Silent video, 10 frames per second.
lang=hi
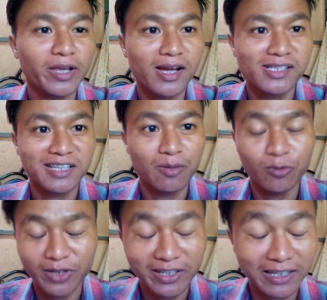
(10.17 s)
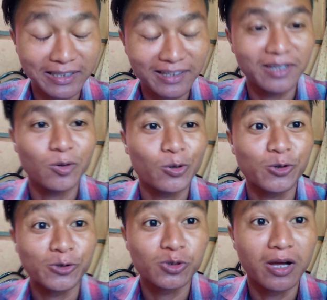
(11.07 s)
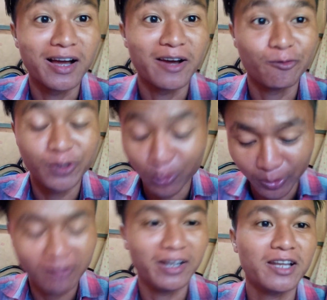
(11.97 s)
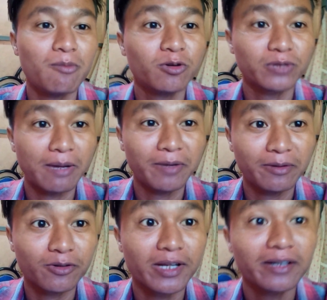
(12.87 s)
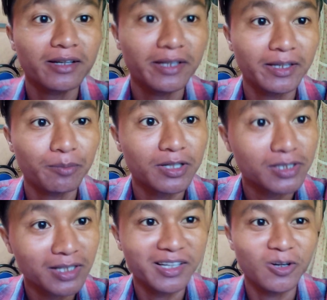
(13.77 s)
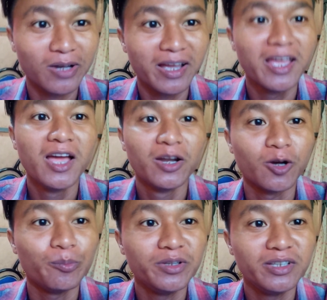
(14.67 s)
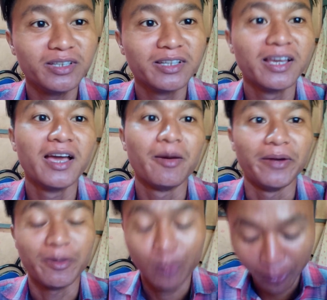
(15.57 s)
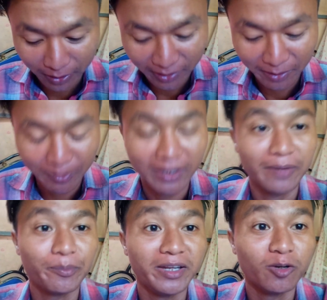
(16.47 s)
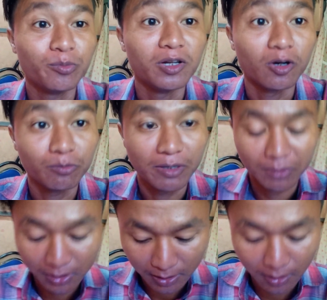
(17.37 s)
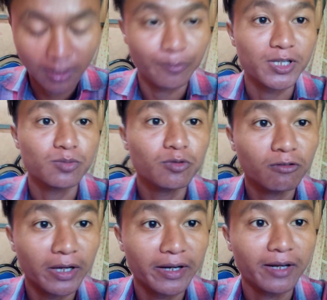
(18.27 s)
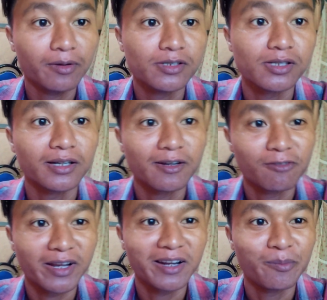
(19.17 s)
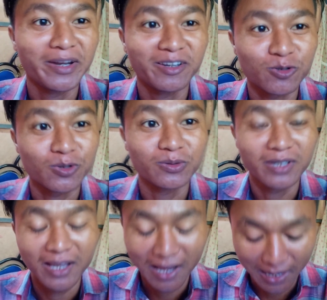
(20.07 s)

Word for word: हो गया आज का बहुत ही खतरनाक और आ, वीडियो होने वाला था तो आप लोग थमलैन और टाइटल देख के पता चल गया होगा तो अपनी मैंने बहुत ही मैंने अपनी को हो पूरा मिले फेसबुक वायरल इंस्टाग्राम वायरल मैंने कसन